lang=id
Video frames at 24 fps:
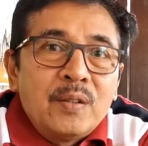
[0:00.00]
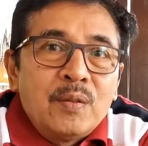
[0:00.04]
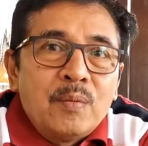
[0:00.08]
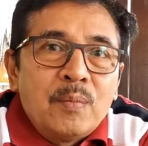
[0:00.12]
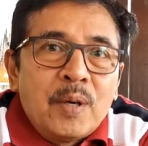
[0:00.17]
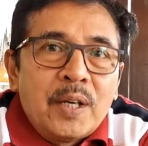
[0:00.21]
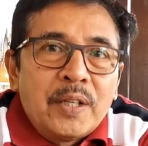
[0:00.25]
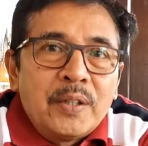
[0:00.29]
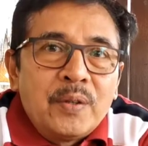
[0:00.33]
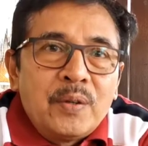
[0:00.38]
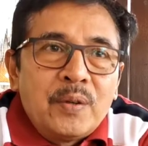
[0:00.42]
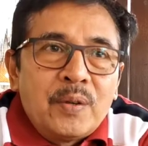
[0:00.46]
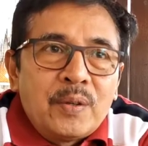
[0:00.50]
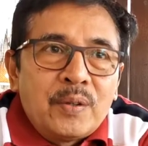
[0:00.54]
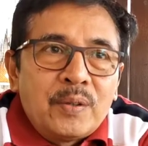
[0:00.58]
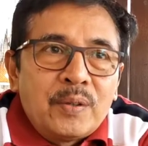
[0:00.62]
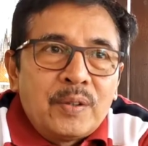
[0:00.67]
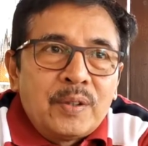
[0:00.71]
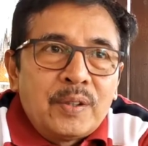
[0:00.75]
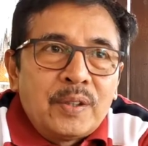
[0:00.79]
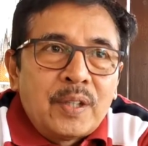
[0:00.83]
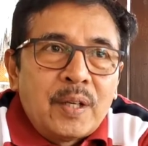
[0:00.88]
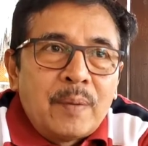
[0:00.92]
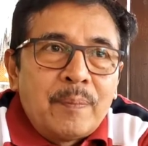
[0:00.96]
di Teluk Bayur
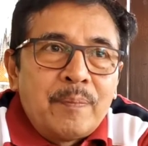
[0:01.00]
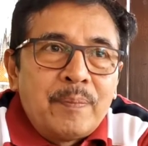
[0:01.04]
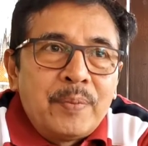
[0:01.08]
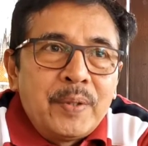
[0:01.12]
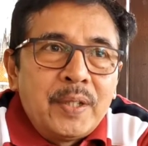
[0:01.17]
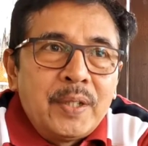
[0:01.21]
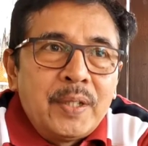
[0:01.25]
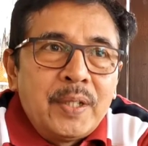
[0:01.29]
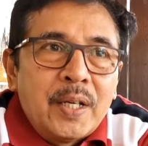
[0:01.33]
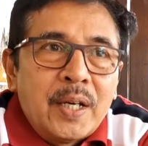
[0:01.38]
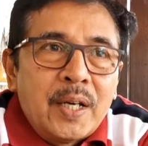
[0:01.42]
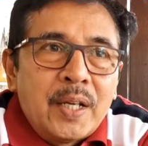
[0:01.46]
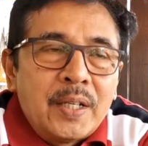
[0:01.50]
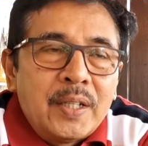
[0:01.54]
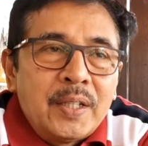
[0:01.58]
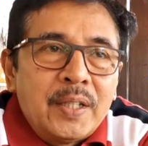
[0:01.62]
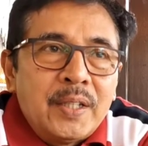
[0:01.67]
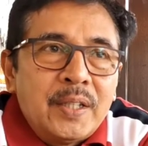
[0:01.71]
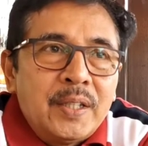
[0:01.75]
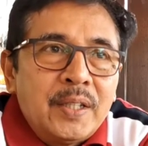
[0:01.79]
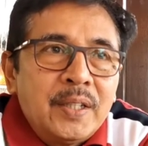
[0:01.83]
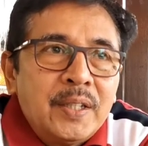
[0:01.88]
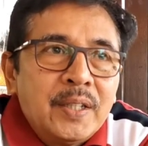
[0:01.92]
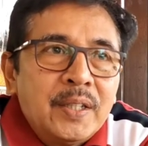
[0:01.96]
tapi
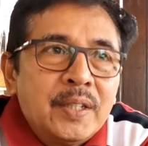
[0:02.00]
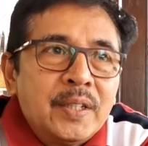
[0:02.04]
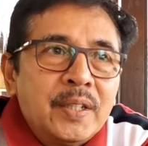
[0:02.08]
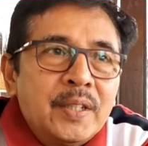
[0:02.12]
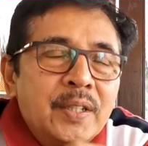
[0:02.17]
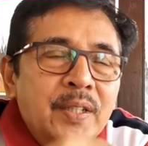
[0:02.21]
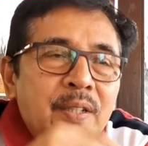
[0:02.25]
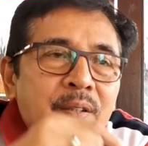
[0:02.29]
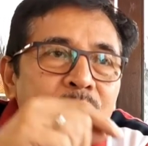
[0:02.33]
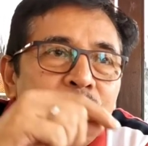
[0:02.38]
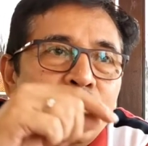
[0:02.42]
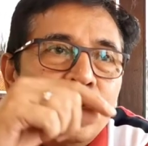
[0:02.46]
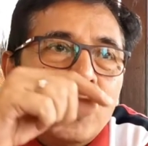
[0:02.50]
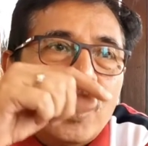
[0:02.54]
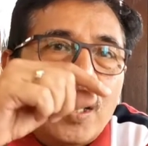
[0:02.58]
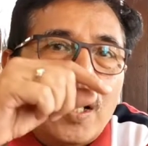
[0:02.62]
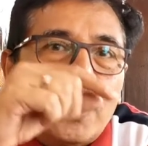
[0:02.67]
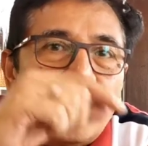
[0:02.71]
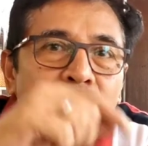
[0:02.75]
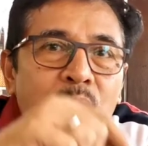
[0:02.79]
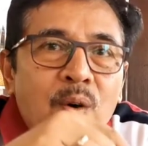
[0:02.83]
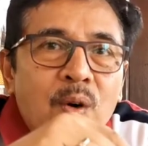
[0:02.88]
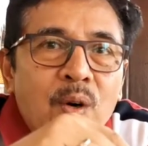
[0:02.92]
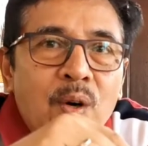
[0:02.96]
dari
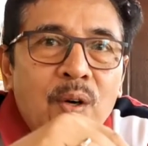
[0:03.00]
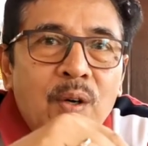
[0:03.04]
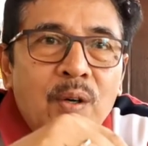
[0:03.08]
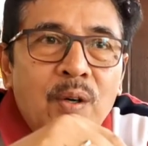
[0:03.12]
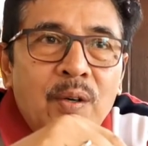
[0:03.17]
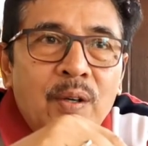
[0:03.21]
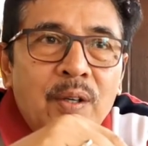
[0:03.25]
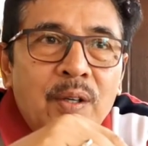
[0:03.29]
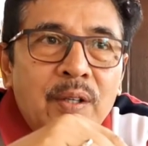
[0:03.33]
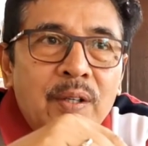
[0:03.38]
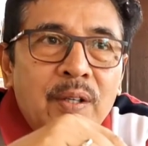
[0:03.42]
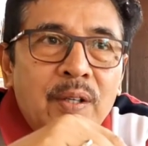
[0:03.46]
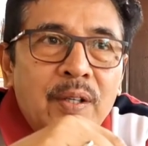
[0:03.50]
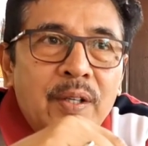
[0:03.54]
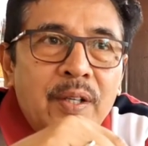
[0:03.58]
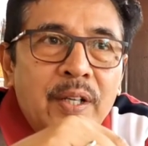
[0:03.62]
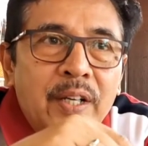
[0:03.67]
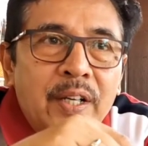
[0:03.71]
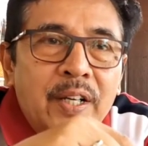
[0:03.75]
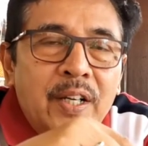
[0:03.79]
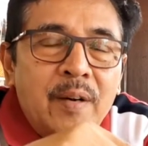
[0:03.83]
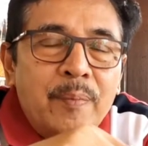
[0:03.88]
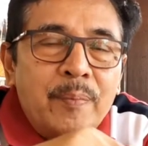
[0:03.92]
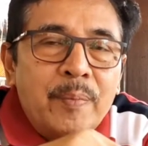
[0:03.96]
Muaro
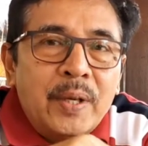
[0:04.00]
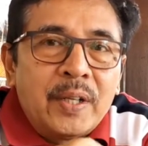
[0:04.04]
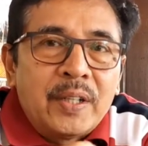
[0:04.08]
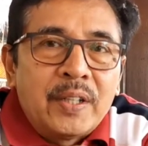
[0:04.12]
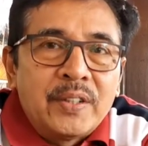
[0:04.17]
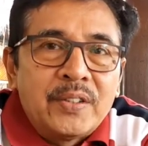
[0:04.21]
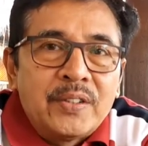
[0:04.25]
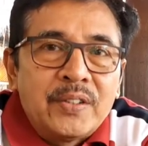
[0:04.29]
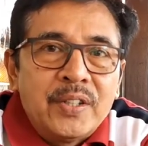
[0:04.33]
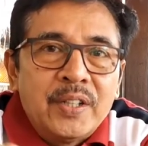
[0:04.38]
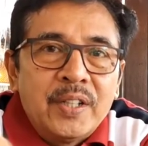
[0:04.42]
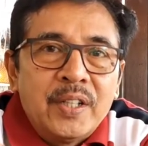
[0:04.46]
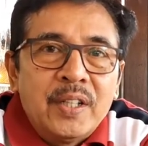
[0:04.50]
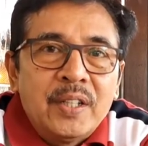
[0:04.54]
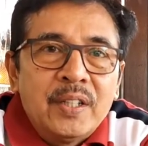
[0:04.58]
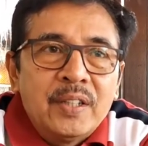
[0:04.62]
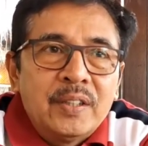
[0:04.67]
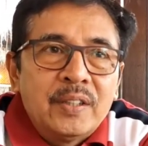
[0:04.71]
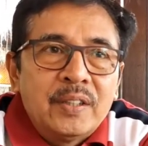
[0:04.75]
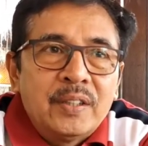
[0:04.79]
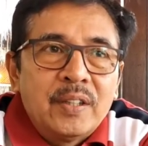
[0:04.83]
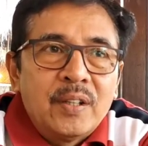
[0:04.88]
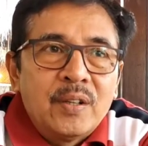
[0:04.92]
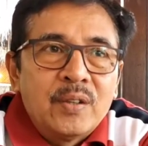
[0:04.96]
naik kapal
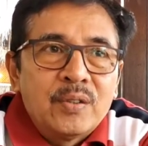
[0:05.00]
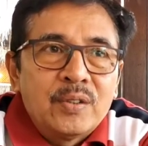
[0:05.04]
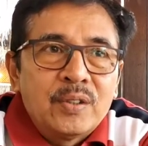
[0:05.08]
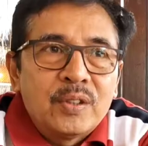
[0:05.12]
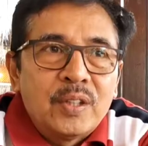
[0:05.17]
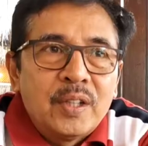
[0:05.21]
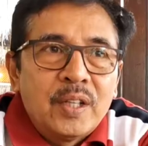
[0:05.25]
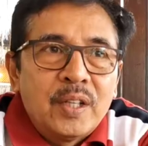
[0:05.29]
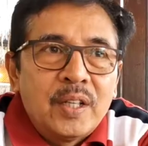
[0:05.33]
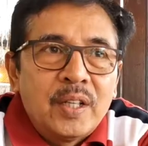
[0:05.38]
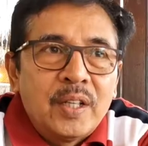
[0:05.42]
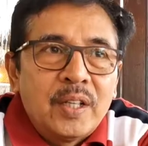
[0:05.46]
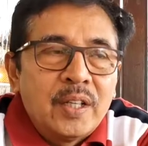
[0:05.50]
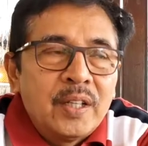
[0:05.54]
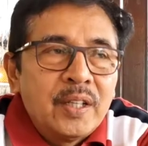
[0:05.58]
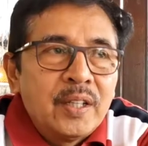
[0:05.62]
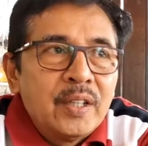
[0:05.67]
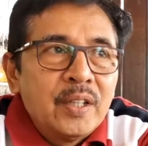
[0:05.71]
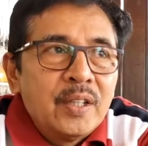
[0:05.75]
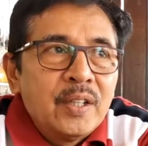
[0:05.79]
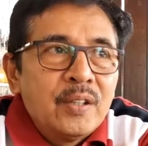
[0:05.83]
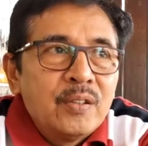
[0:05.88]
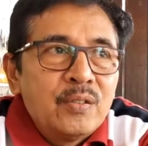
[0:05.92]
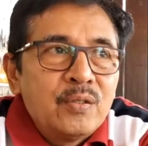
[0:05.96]
kecil terus ke
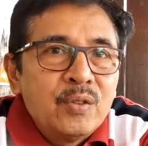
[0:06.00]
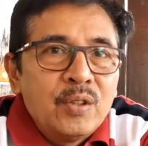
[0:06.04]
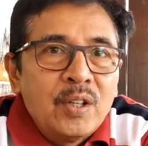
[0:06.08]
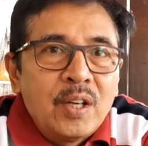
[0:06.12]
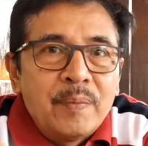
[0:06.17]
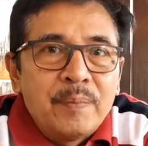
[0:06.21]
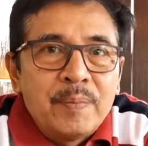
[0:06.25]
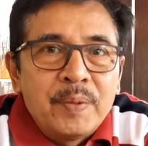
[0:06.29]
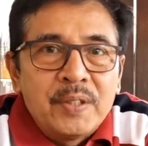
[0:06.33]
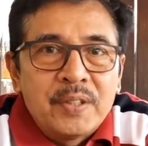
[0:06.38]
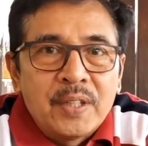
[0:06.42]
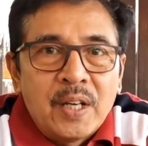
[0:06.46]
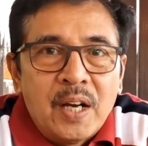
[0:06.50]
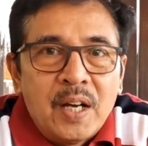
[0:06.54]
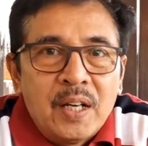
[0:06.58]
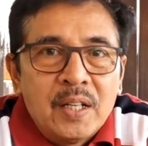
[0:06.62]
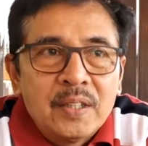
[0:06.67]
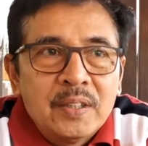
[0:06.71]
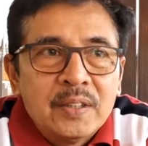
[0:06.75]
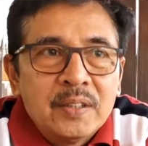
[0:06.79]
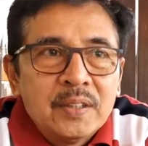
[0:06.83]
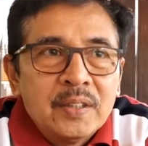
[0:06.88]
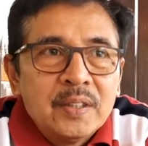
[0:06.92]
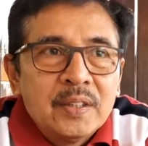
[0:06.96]
Sungai
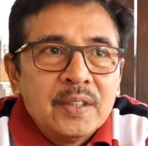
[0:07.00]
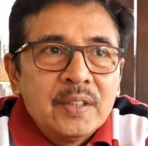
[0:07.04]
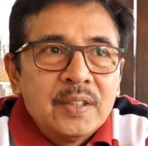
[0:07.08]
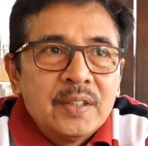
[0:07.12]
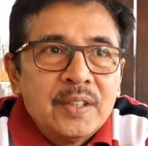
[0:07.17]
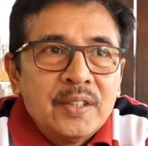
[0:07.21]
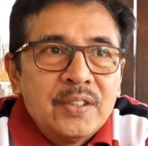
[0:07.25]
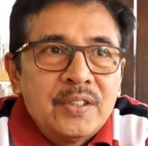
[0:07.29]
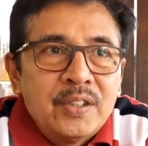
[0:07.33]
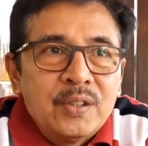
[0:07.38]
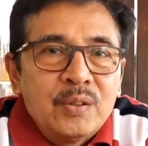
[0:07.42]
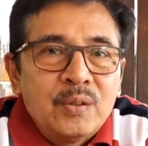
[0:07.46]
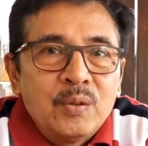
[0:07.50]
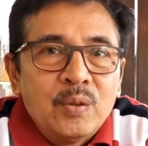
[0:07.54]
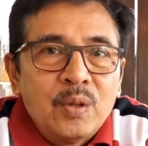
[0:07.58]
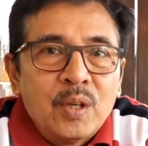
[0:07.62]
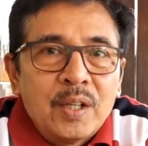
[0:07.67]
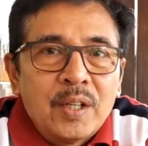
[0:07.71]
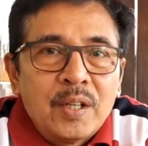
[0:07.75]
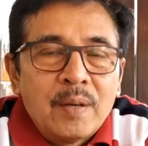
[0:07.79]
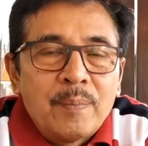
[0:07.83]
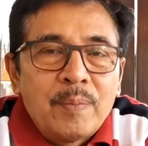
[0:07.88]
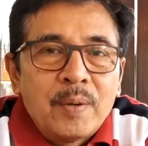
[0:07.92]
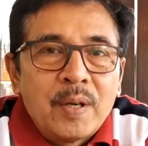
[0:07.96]
Pisang di
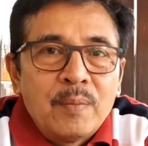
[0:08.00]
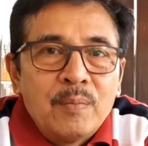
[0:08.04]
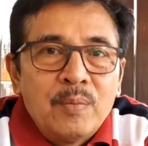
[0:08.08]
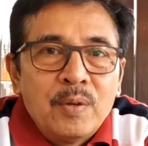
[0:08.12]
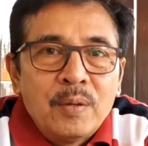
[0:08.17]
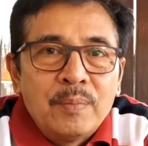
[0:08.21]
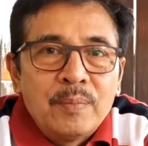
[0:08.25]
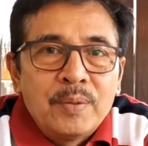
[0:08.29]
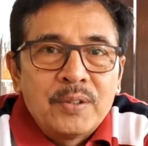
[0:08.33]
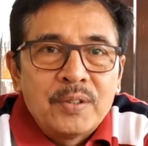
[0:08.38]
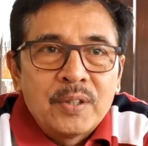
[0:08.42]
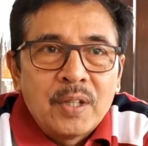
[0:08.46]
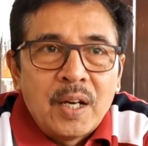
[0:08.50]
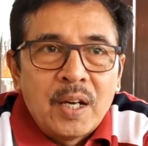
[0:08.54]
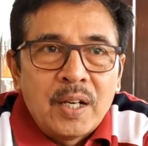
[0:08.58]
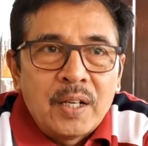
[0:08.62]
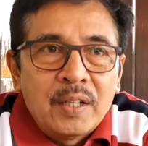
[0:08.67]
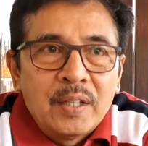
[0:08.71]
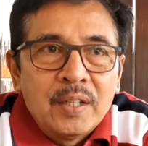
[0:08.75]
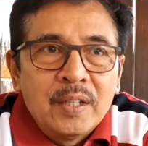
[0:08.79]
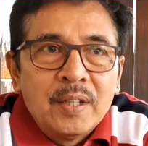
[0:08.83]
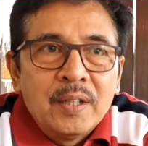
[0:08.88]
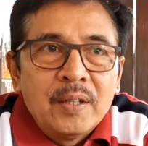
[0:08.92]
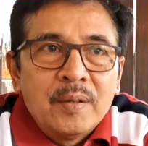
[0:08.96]
situ ada pelabuhan
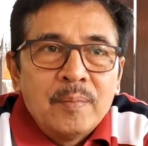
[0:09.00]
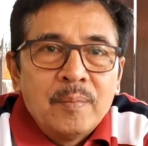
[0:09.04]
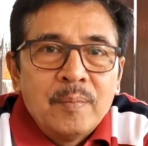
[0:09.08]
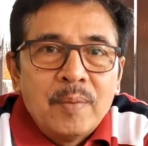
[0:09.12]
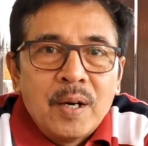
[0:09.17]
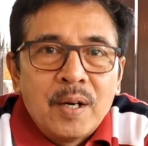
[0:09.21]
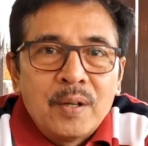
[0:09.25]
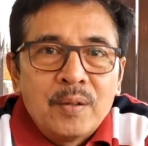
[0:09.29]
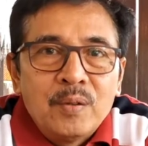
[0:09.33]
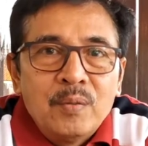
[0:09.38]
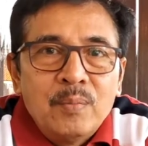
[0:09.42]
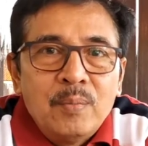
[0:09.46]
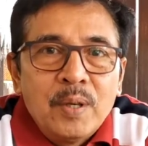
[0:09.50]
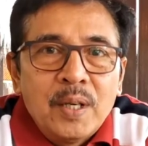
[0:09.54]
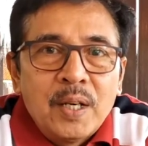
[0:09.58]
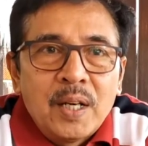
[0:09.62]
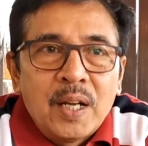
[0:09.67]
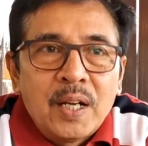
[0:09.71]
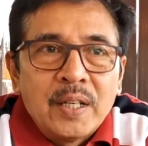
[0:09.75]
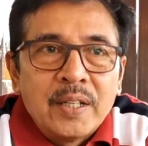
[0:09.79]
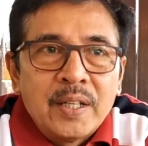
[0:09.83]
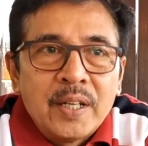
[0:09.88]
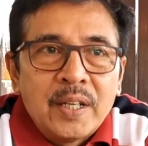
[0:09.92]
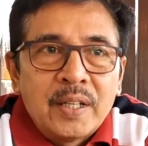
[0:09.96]
besar baru
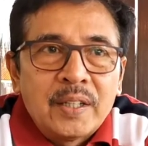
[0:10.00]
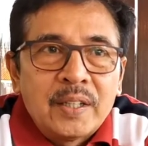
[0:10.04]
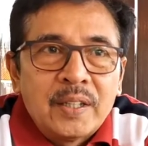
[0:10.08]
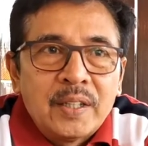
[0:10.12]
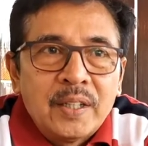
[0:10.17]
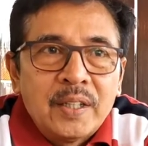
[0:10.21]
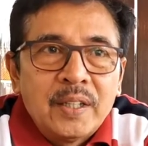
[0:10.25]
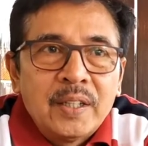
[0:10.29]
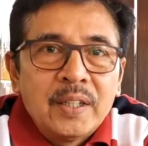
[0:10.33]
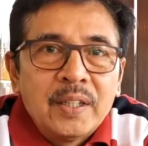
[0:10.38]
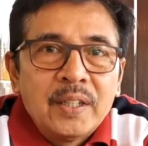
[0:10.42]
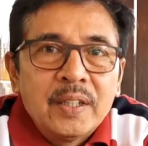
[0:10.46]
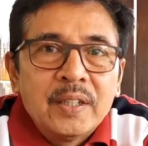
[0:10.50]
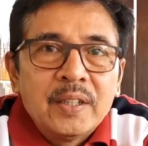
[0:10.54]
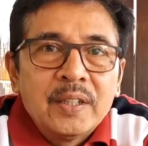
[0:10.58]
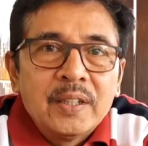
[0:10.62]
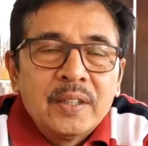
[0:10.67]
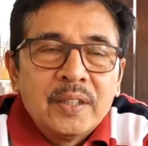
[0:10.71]
berlayar ke